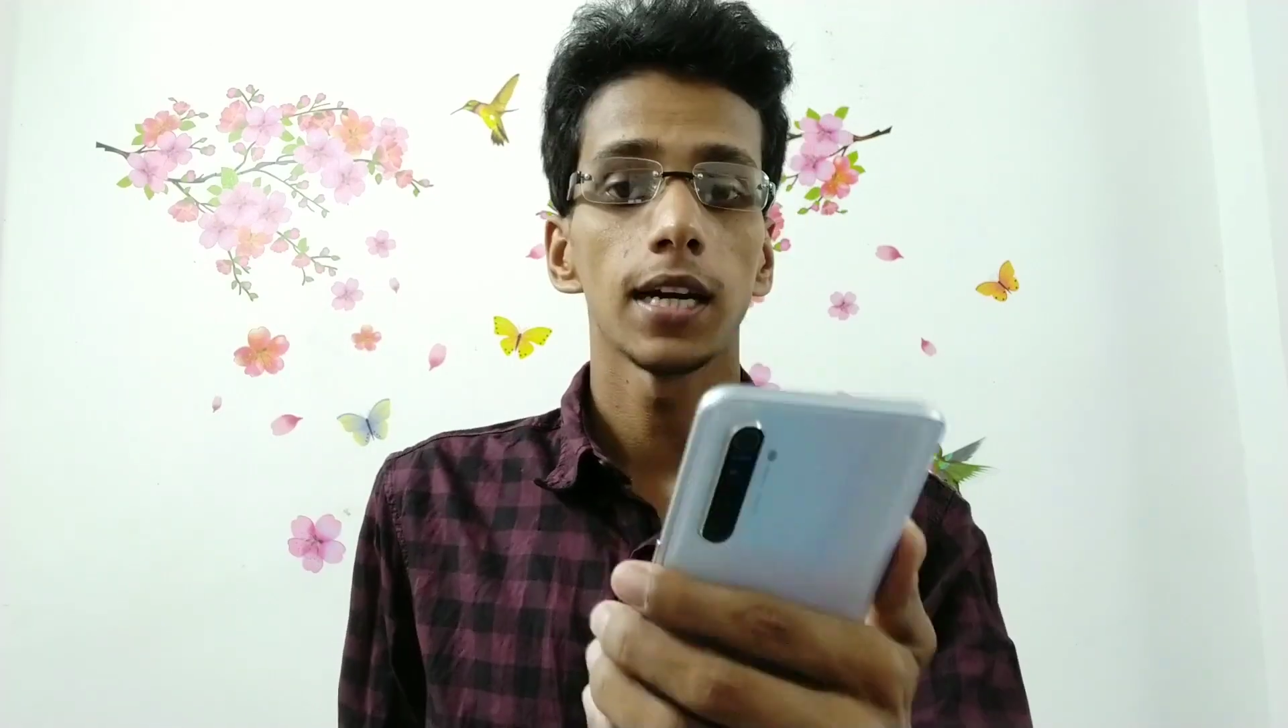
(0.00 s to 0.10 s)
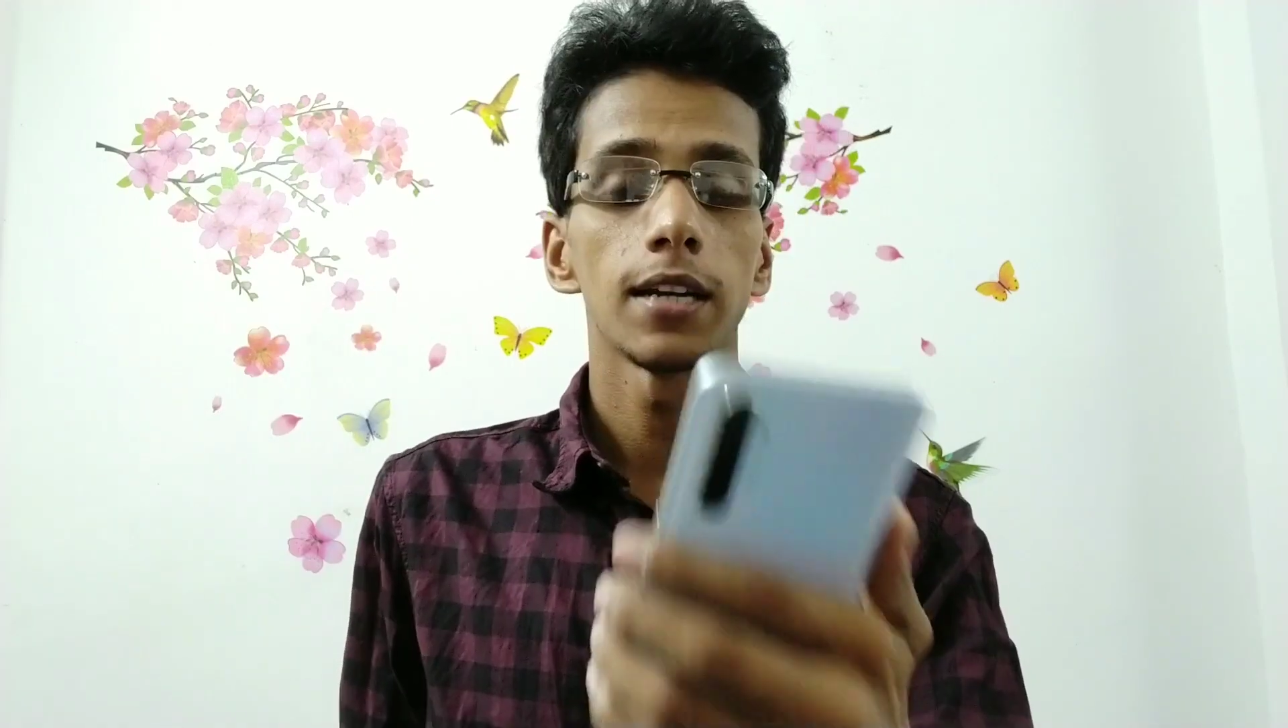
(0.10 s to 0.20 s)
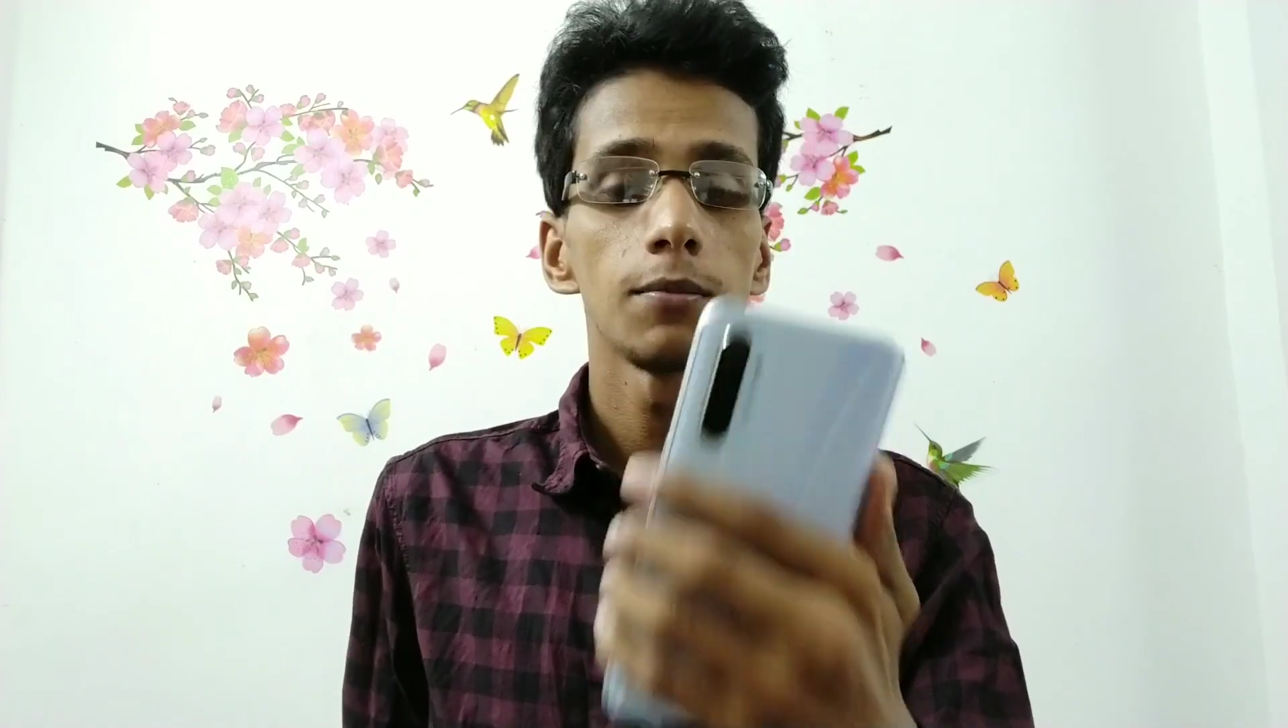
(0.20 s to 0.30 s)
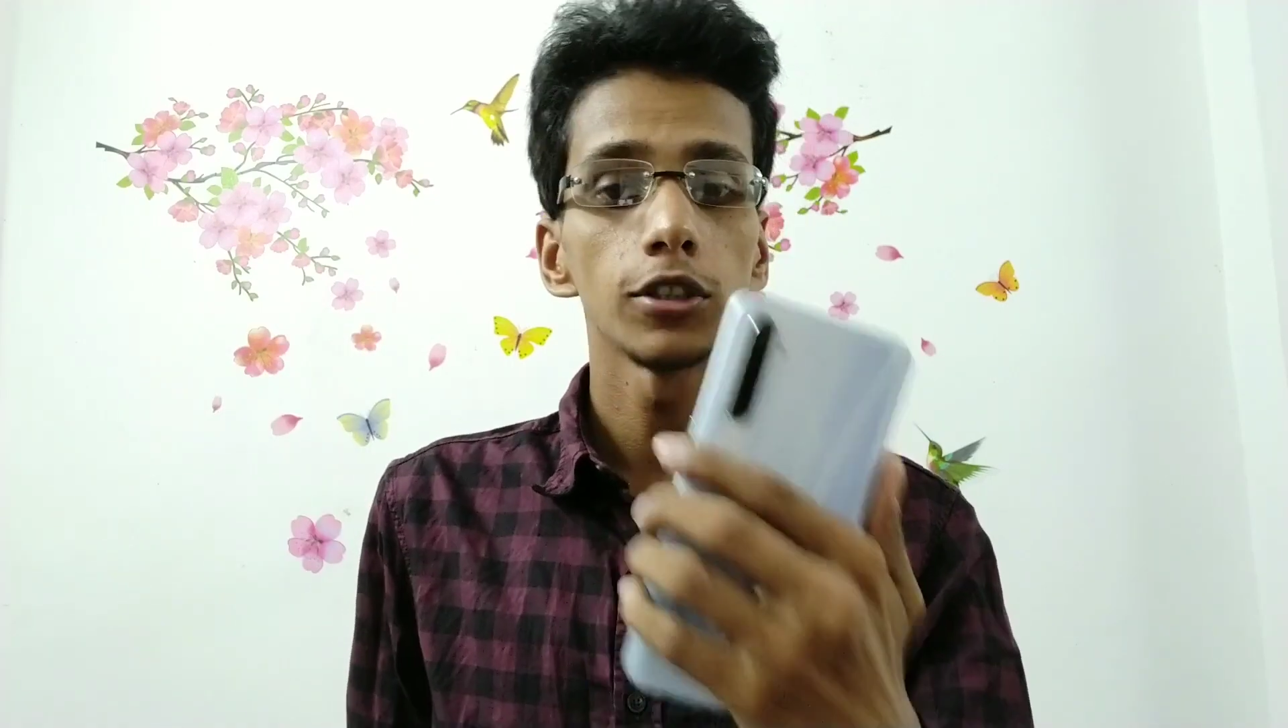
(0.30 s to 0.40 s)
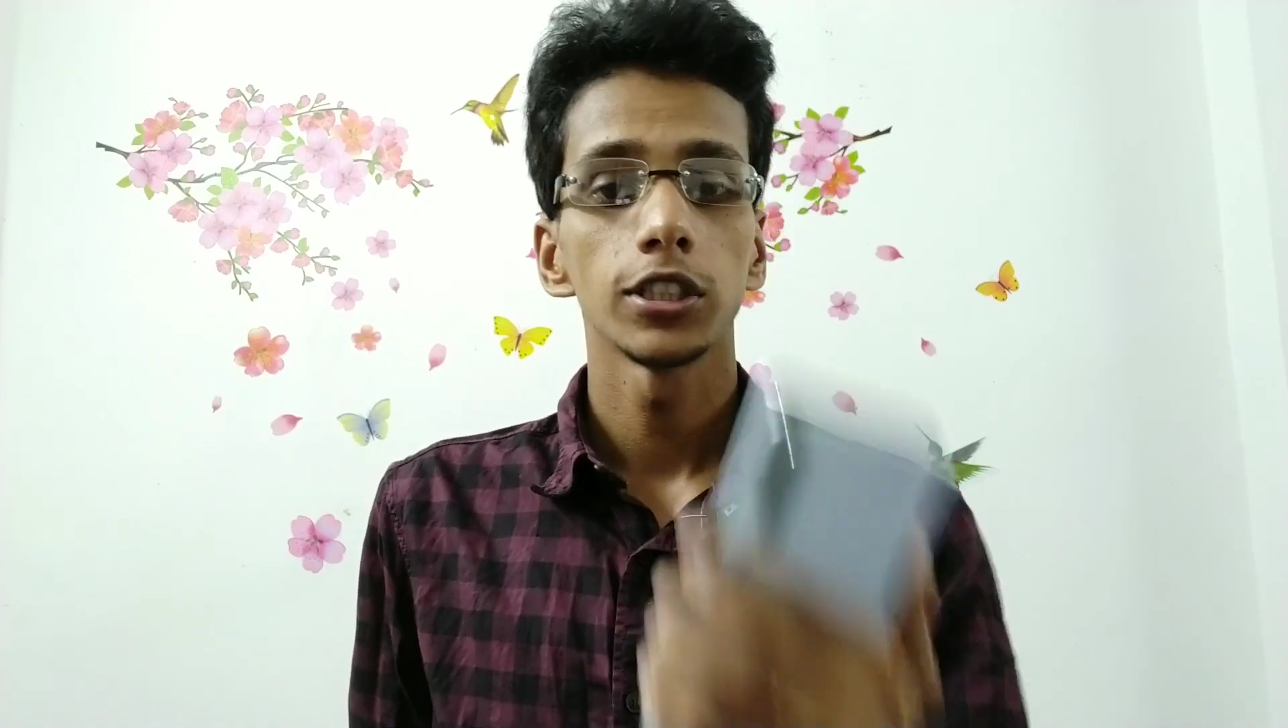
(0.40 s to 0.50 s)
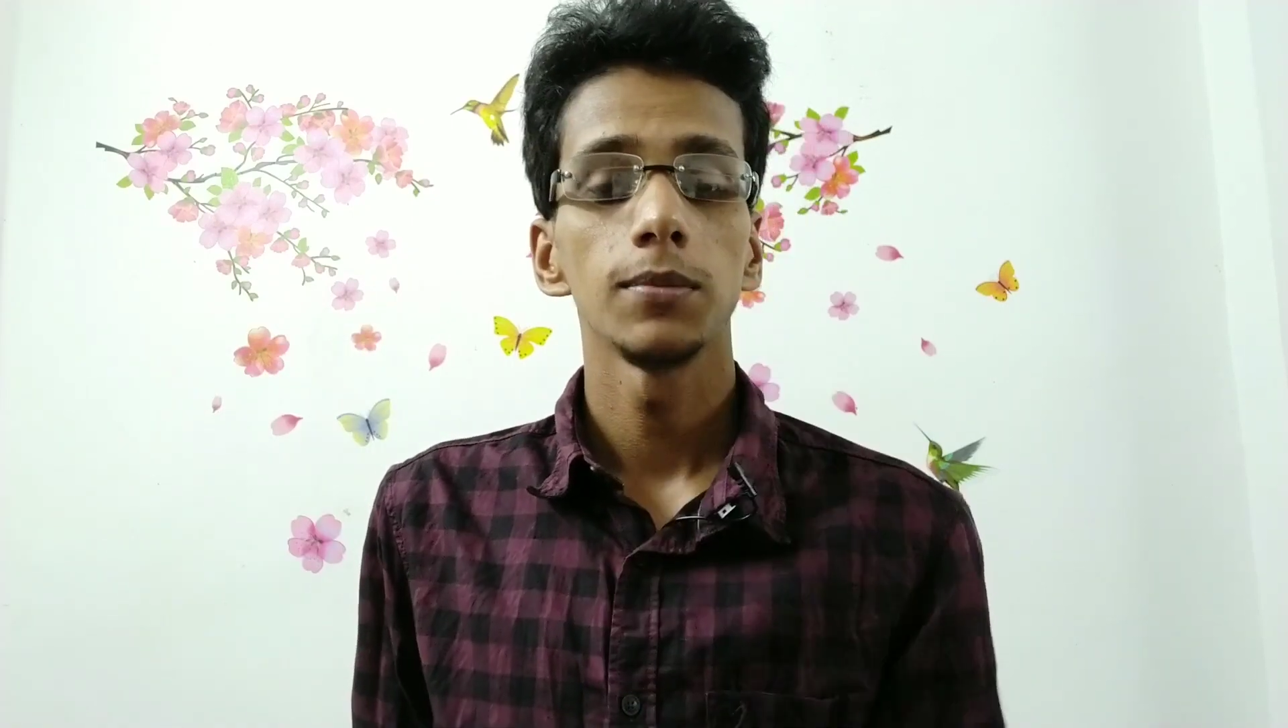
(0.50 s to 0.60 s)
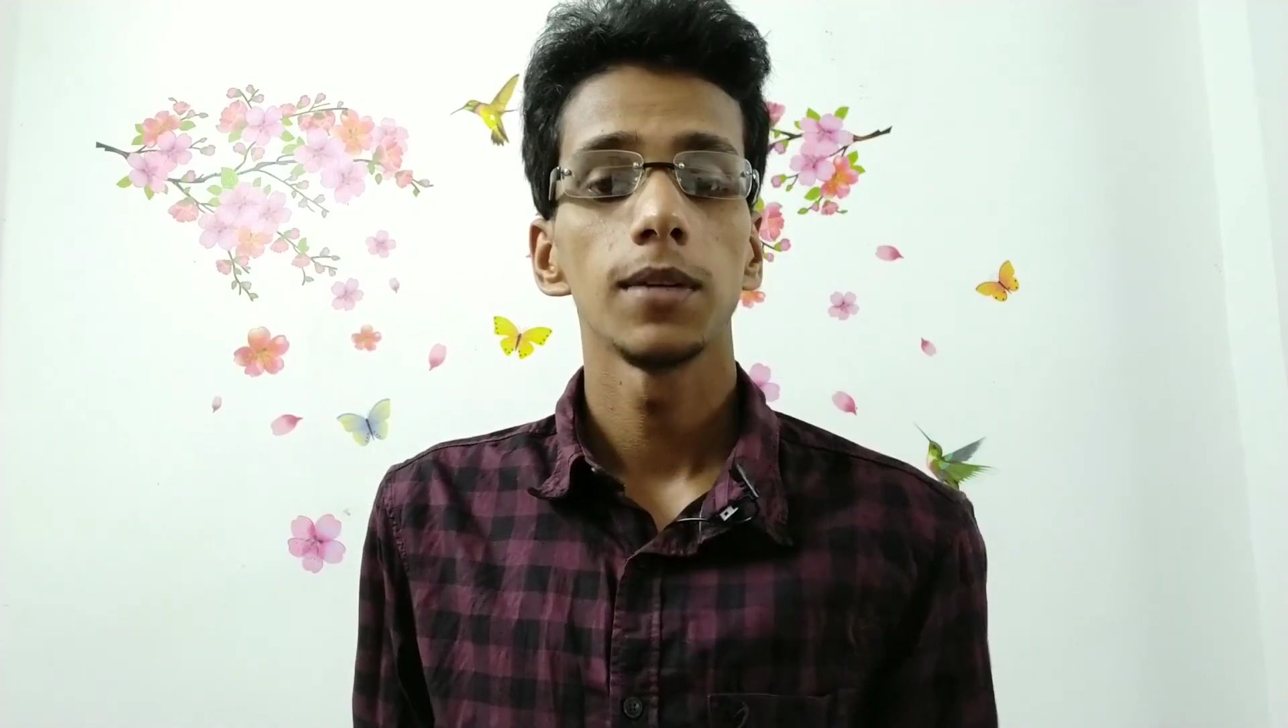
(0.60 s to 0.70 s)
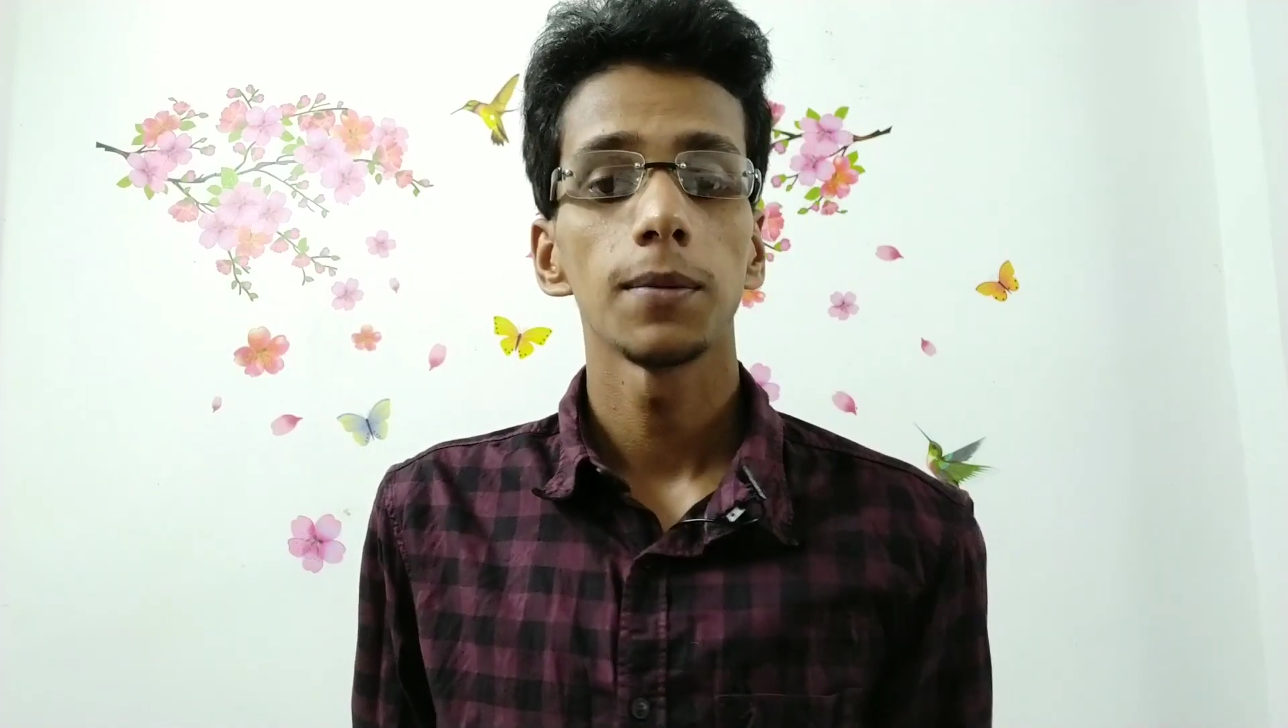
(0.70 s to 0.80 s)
अनबॉक्सिंग में